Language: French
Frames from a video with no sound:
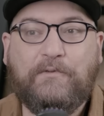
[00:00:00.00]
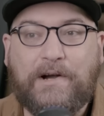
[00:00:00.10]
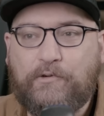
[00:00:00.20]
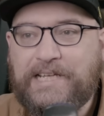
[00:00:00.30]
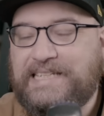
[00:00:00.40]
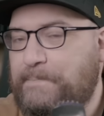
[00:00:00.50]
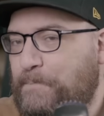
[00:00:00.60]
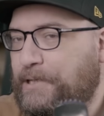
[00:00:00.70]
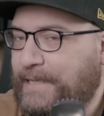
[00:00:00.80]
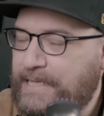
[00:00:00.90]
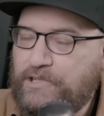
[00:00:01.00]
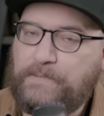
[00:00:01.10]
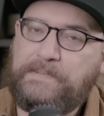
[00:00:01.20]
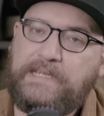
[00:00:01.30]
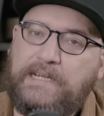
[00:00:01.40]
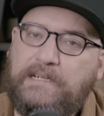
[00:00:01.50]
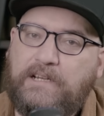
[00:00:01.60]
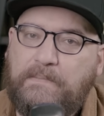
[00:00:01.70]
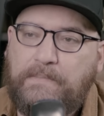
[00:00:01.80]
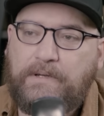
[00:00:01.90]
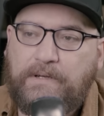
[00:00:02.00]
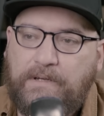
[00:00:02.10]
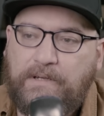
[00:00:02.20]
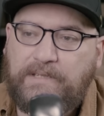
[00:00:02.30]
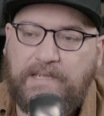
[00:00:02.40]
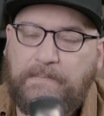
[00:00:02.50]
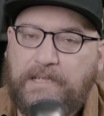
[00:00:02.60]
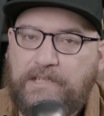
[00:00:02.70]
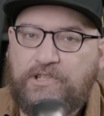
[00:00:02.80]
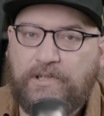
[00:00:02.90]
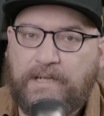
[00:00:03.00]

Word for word: Faut avouer que c'est pas très subtil comme euh, type de ninja,